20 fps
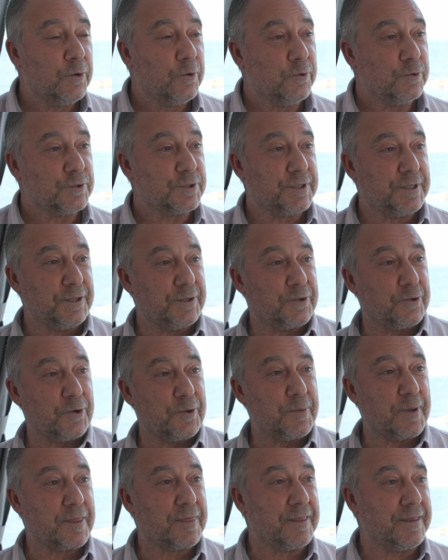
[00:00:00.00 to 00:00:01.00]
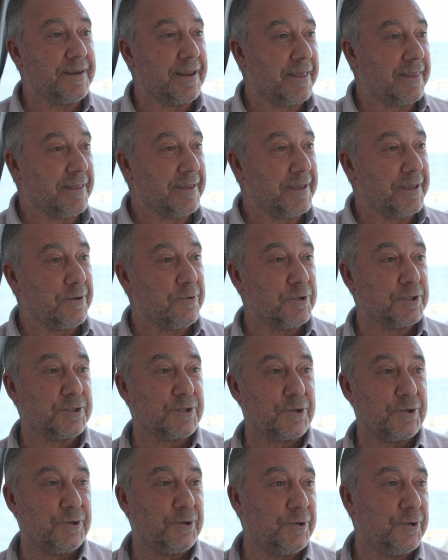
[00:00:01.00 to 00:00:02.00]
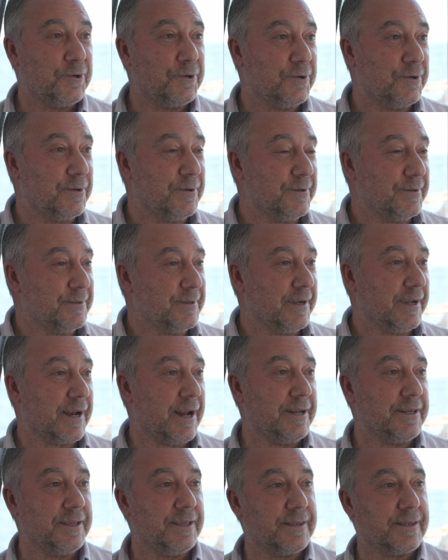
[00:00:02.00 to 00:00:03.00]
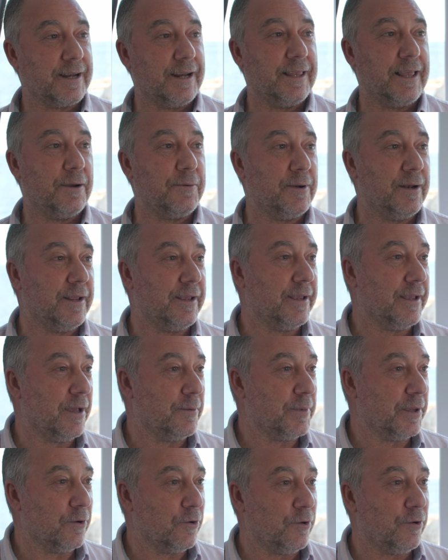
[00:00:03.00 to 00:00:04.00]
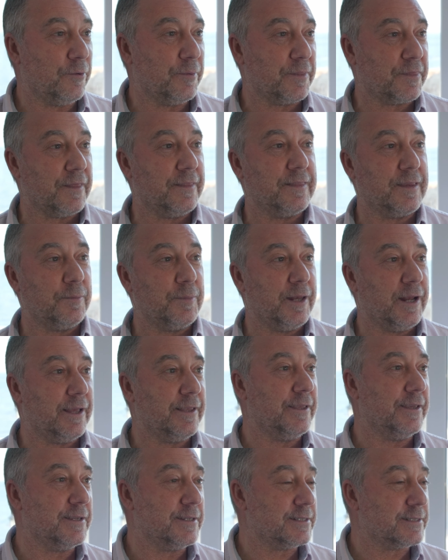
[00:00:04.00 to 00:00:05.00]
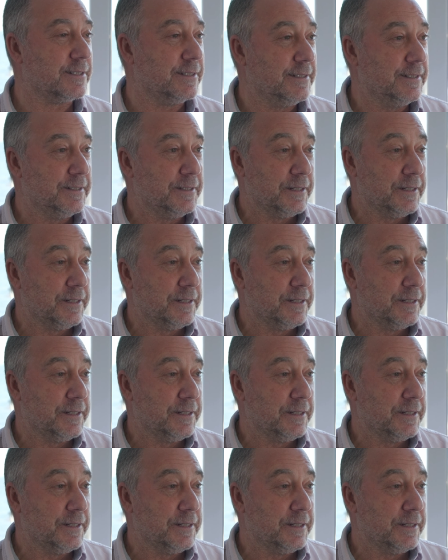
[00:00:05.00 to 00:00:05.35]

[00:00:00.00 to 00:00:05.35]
justito y vecina de nuestro gran y entrañable amigo Vicente Miralles,